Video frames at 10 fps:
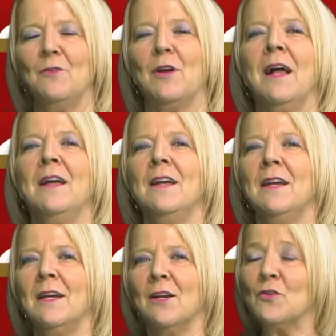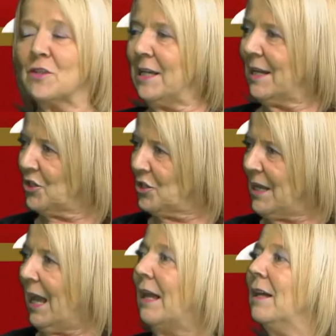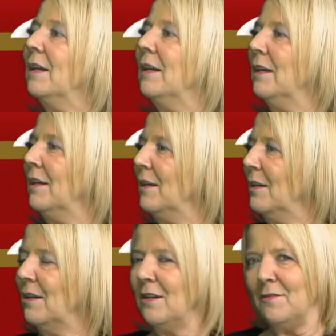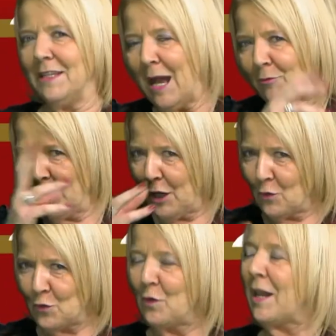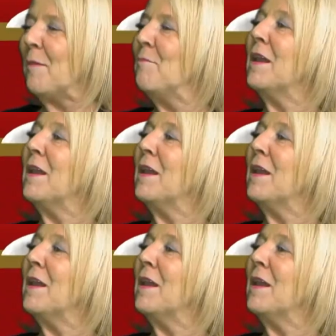Allora, consigliere Cia, eh, vediamo di ricostruire